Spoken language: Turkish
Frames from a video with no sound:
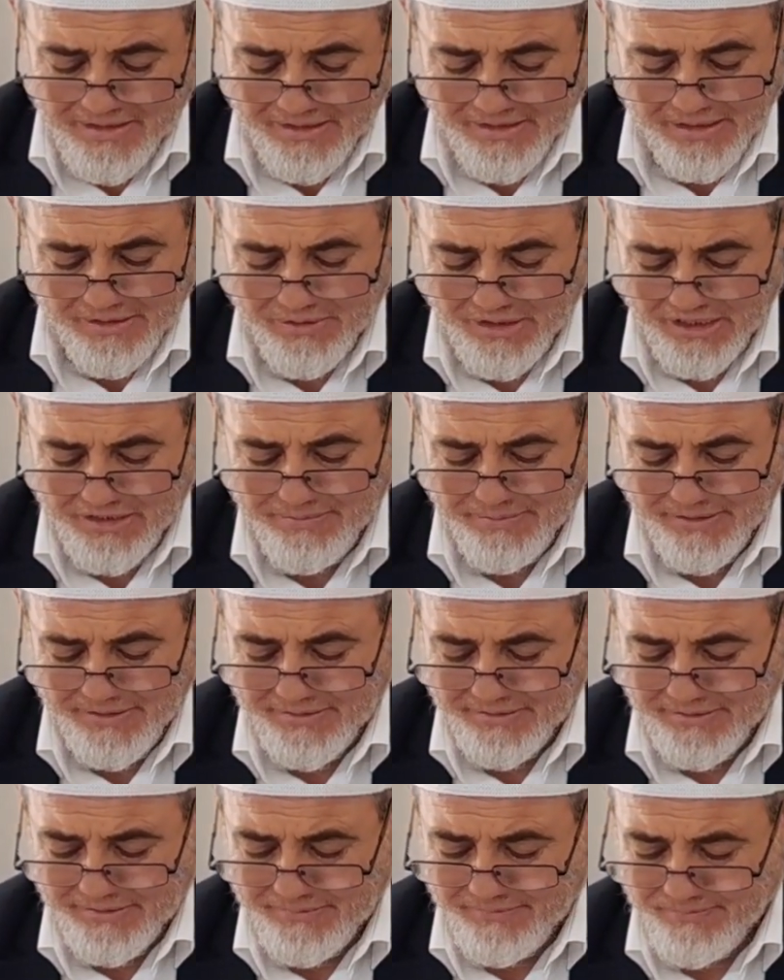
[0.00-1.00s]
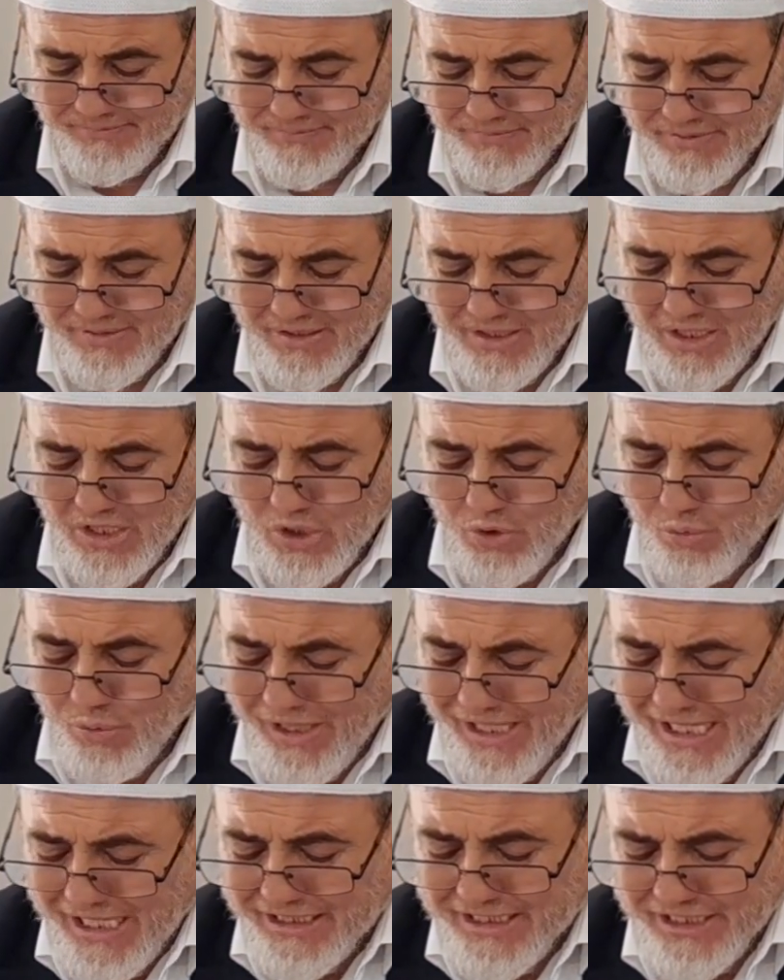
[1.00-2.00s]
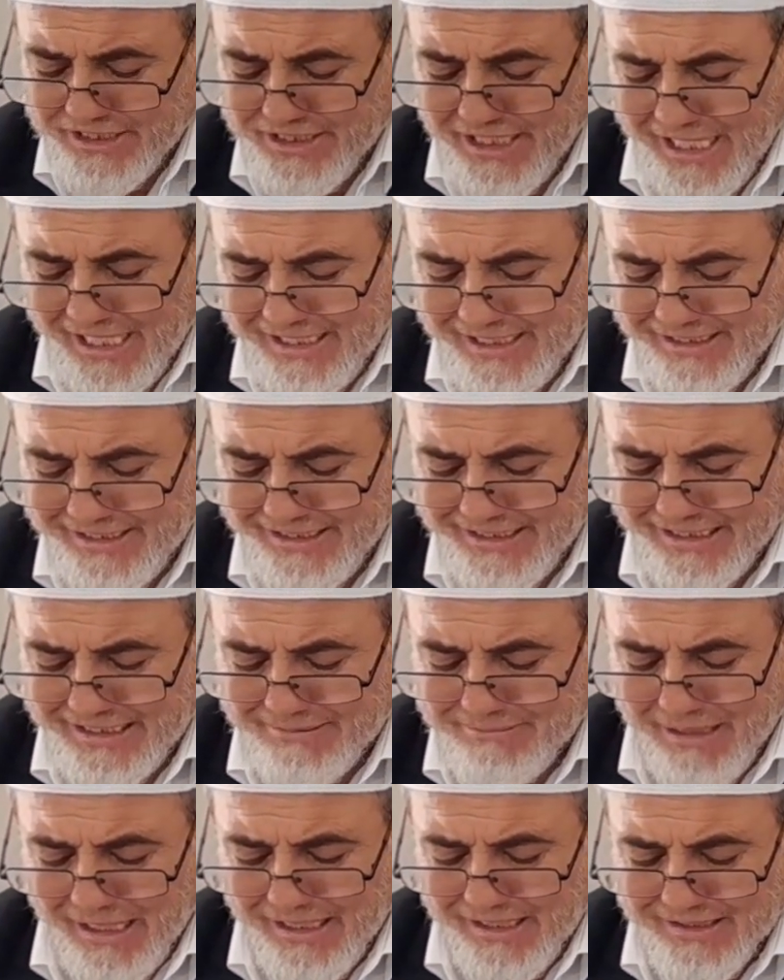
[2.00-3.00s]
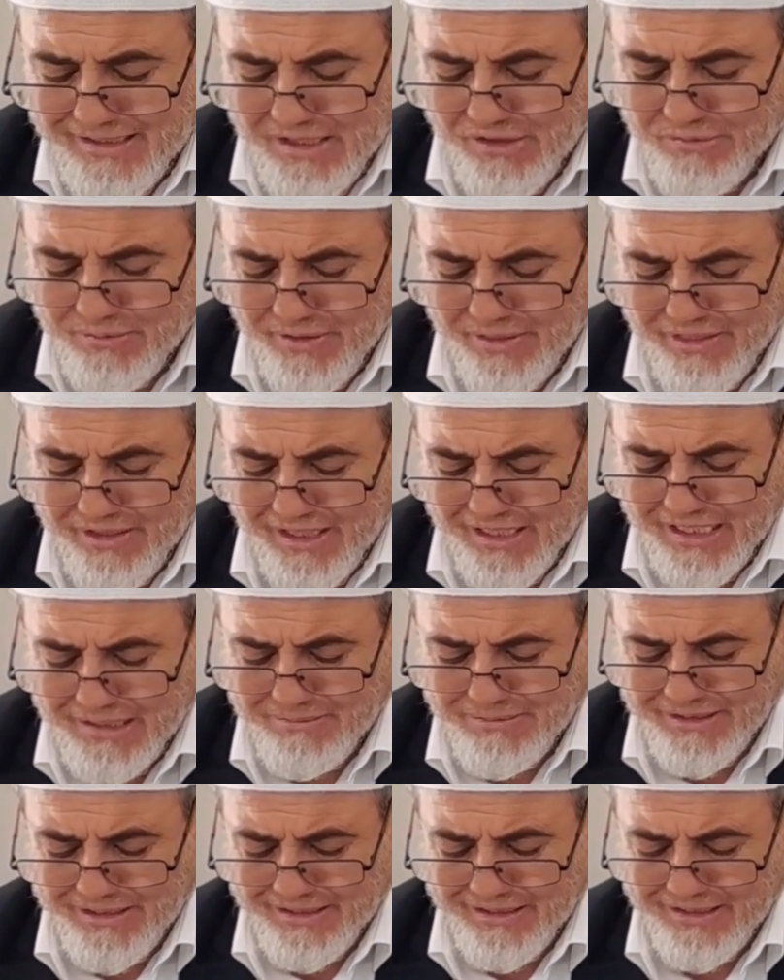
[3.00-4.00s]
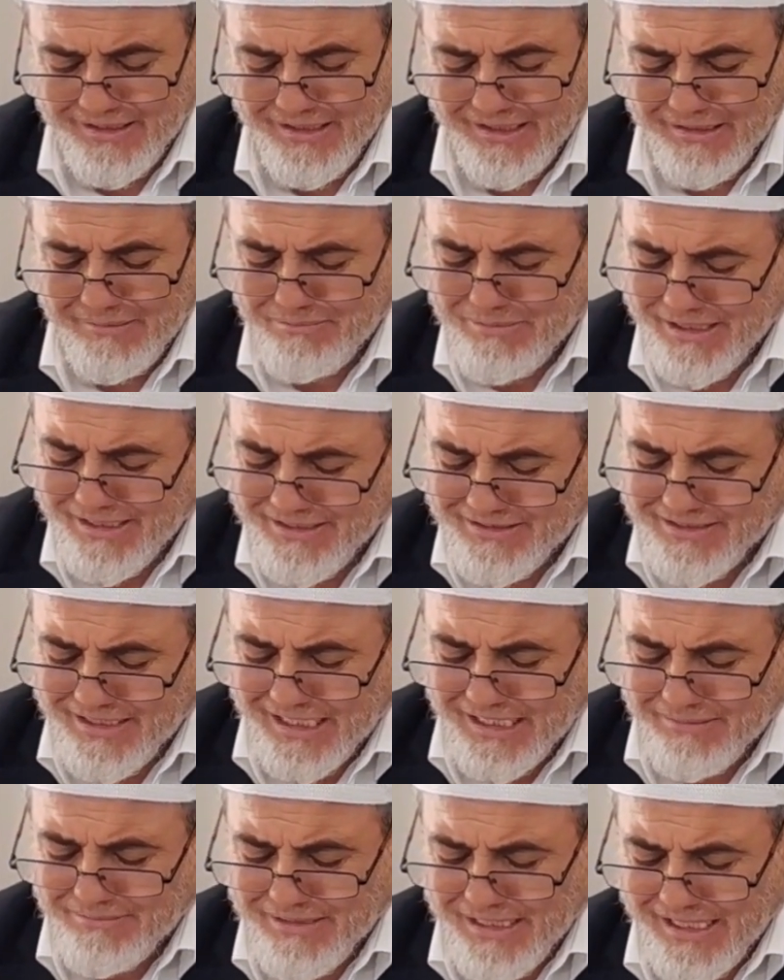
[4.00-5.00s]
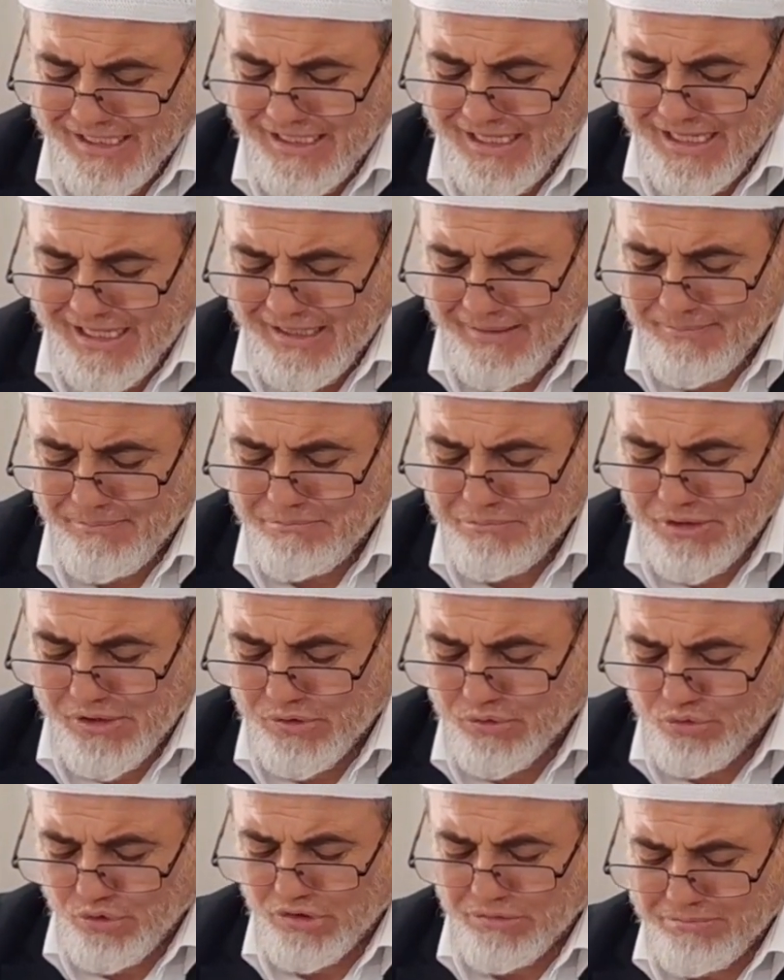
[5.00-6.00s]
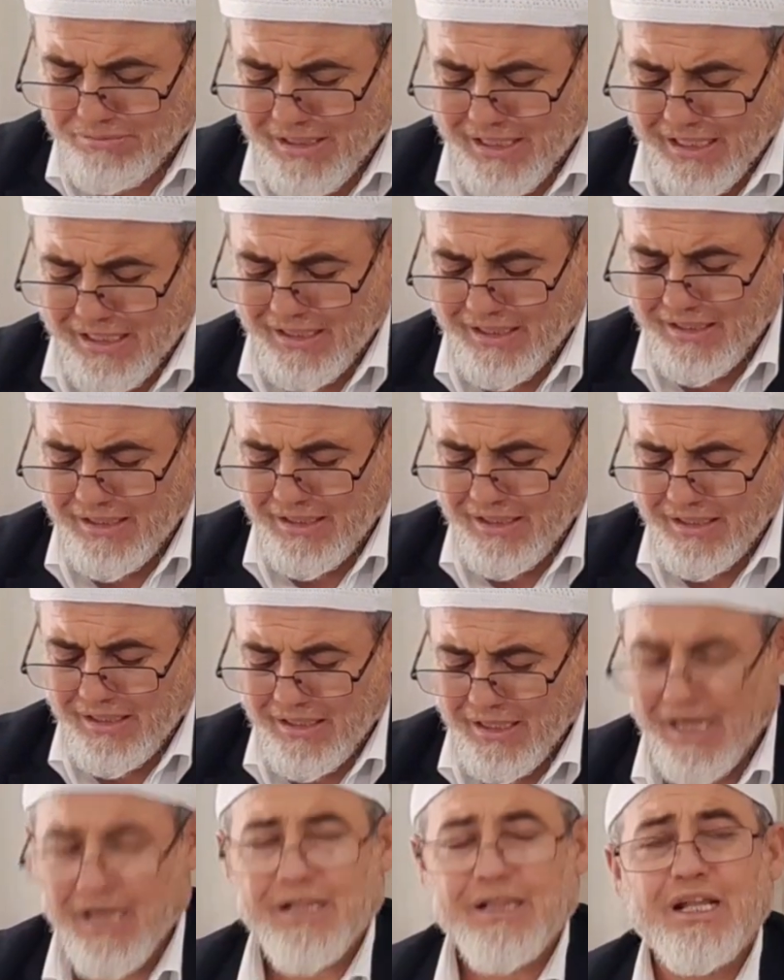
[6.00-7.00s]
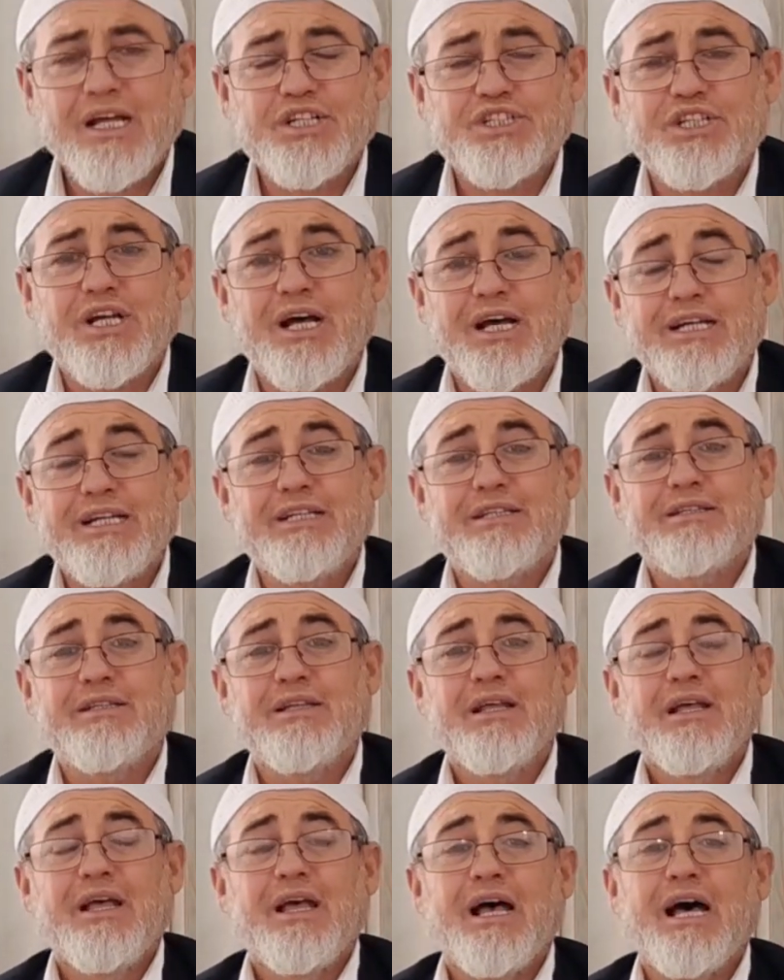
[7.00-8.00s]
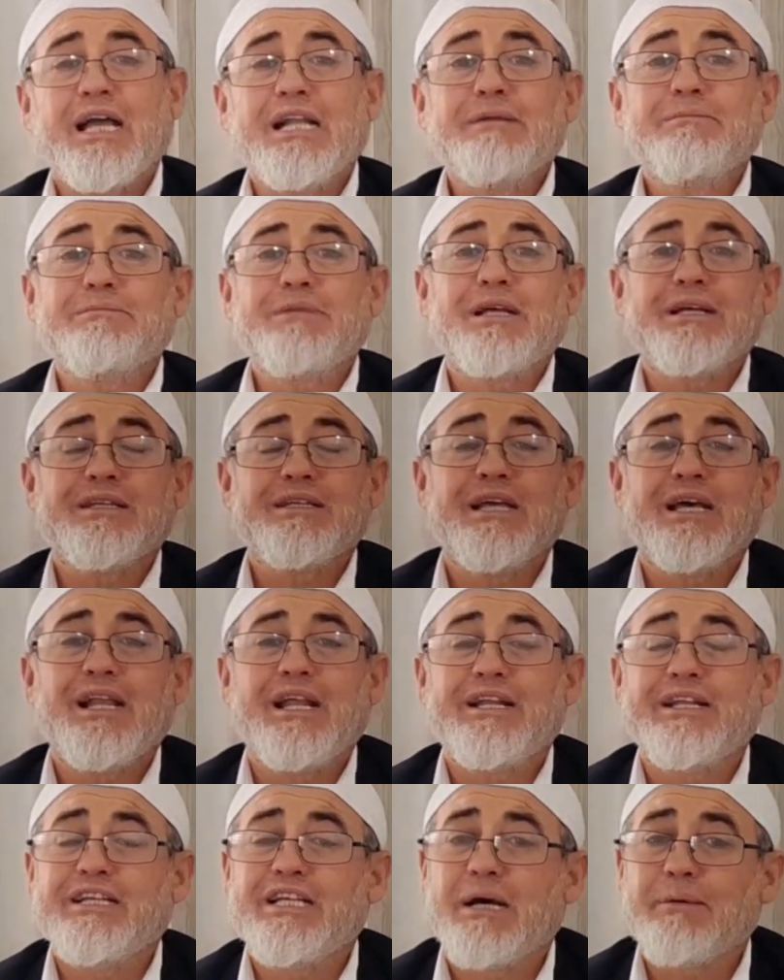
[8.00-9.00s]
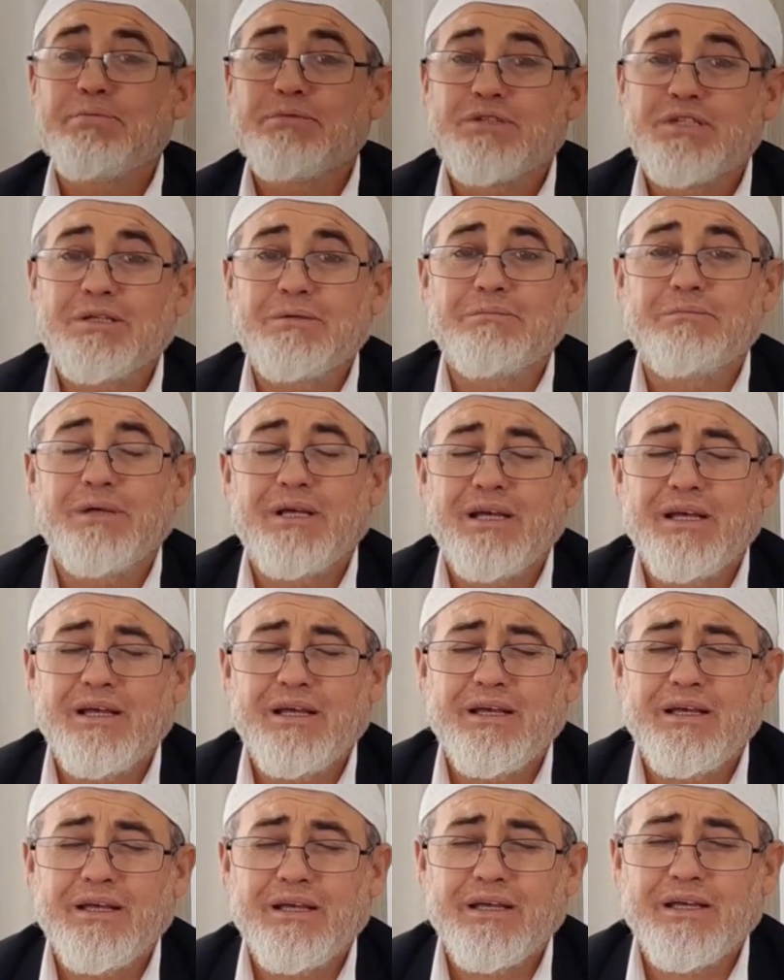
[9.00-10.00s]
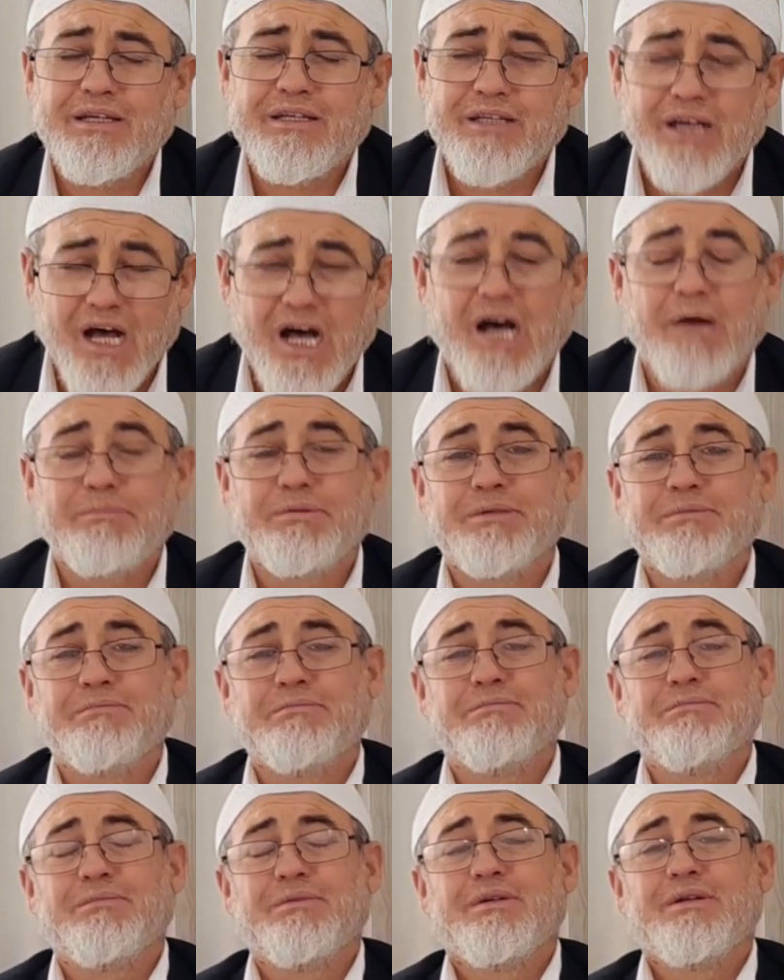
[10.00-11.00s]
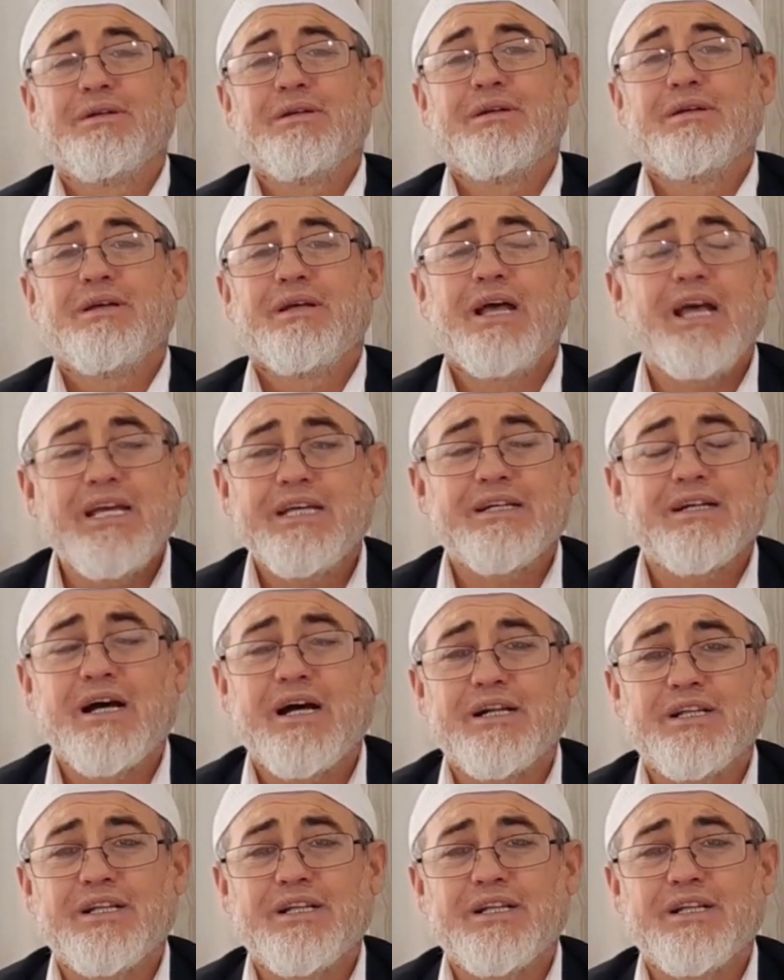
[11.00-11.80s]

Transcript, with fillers: Allahu Ekber. وَلَا تَجْعَلْنِي مَعَ الْقَوْمِ Zalimin Beni zalimlerle bir tutma. Allah şahit. Elimden geleni yaptım ey abim. Ey